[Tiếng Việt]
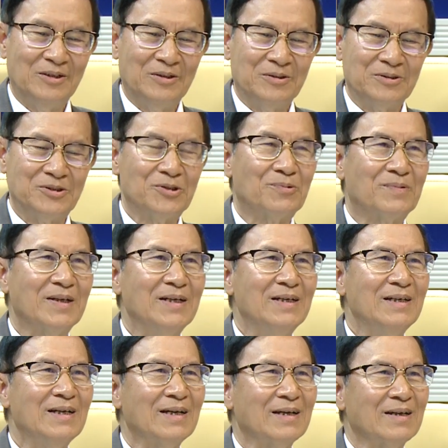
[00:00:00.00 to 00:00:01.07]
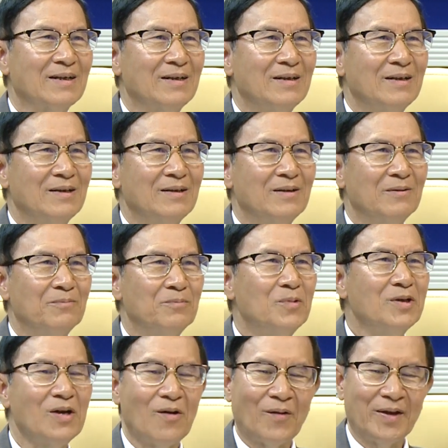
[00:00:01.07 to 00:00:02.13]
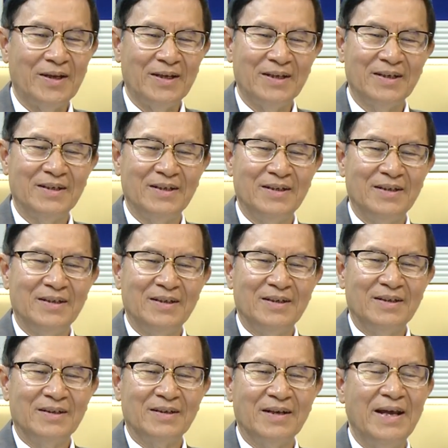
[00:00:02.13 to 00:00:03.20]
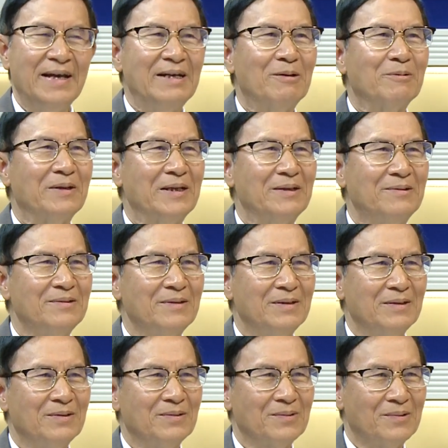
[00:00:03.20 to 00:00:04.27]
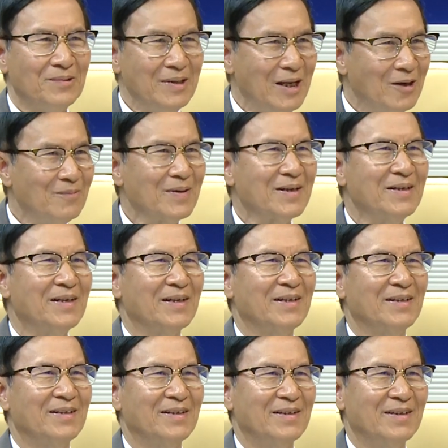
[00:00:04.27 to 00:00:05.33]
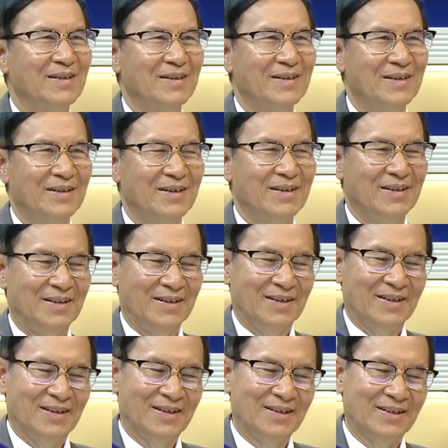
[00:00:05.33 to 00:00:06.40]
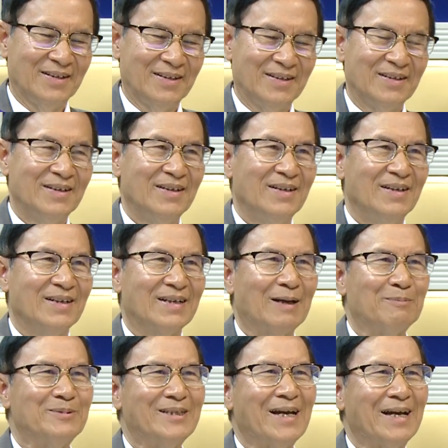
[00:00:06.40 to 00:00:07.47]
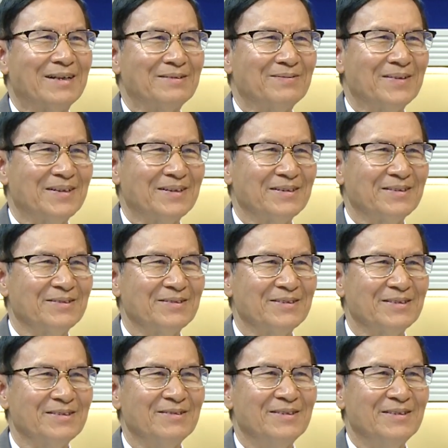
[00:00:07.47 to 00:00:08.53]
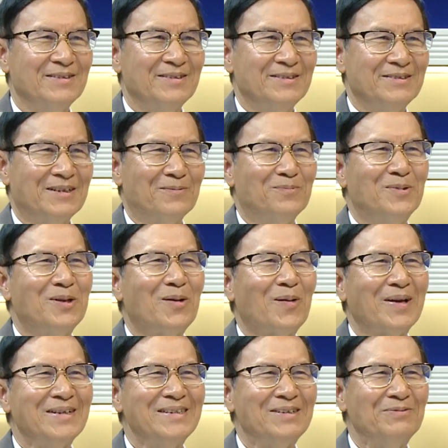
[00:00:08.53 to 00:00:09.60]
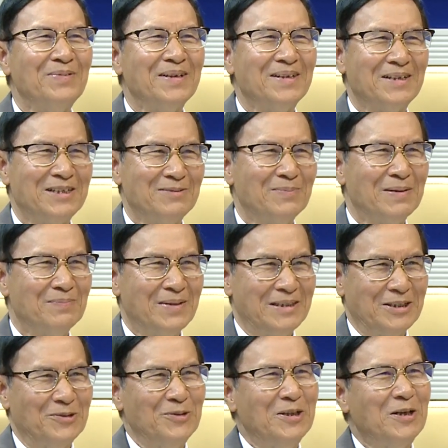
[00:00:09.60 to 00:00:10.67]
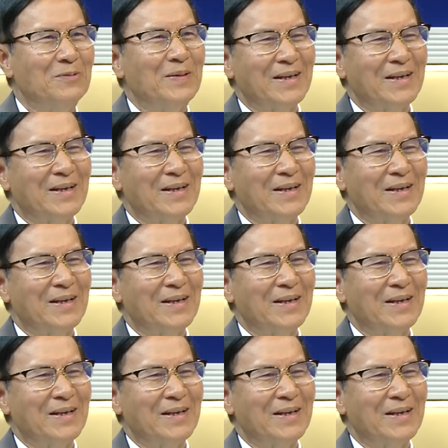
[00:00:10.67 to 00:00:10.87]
dục ngữ là muốn nói đê đầu tiếu cúi đầu mà cười à, gặp chàng mà chẳng muốn nói cái gì với mình đó nhưng mà mình chỉ cúi đầu mình